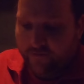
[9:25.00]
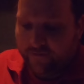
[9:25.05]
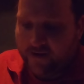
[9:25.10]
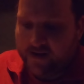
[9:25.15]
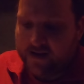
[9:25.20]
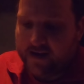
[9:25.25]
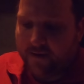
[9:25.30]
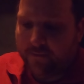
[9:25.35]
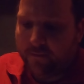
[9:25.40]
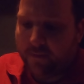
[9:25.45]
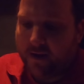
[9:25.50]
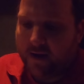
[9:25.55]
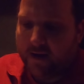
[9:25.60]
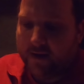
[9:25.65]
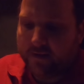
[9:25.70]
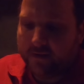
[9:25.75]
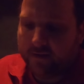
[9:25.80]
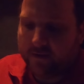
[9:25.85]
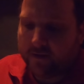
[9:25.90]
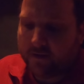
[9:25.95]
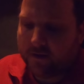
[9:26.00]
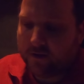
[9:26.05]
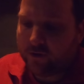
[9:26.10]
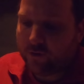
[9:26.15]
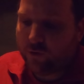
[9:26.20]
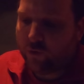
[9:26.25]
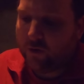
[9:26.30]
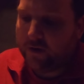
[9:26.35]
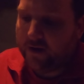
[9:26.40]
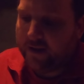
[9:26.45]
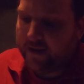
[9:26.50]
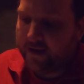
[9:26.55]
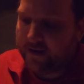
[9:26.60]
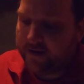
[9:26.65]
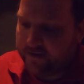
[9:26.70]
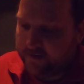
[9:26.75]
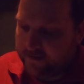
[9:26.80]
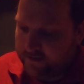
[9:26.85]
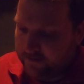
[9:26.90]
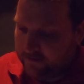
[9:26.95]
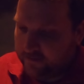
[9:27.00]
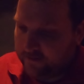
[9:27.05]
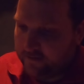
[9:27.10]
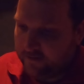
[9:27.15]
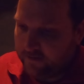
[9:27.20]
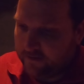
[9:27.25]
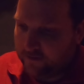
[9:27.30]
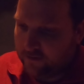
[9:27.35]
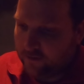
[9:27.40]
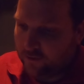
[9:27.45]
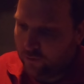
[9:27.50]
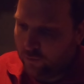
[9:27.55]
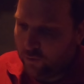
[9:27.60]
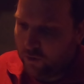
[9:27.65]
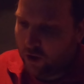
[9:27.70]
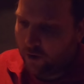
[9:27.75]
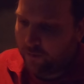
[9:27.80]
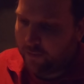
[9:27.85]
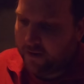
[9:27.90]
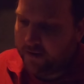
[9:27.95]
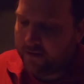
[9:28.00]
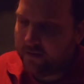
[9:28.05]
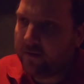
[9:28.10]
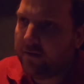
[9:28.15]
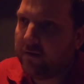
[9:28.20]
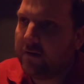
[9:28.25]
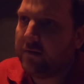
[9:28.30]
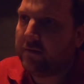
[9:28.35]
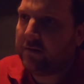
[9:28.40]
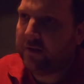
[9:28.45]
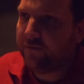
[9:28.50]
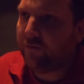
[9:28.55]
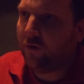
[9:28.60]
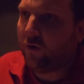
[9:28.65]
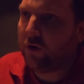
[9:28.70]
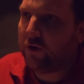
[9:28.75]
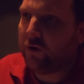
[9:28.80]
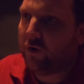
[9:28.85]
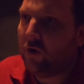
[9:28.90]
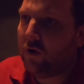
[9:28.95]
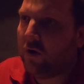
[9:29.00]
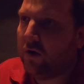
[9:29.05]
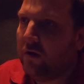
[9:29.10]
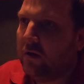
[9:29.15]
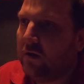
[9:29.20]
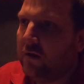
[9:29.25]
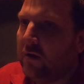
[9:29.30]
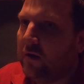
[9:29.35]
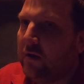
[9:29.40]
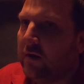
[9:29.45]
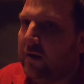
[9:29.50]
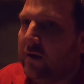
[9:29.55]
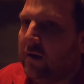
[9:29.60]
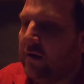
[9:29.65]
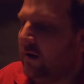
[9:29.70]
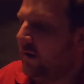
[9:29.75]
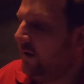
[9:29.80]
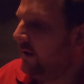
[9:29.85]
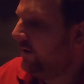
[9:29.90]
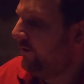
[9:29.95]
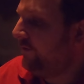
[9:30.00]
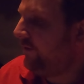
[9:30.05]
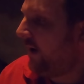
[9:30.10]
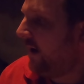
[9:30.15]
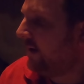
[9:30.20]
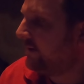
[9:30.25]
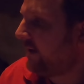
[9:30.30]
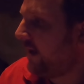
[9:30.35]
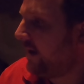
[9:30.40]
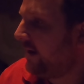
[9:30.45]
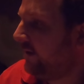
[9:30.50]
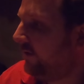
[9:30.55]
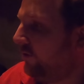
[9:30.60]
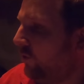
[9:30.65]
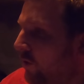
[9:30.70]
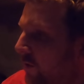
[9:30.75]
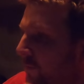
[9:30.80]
weil ja mein Kollege Urlaub hat, die Woche noch. War es eigentlich so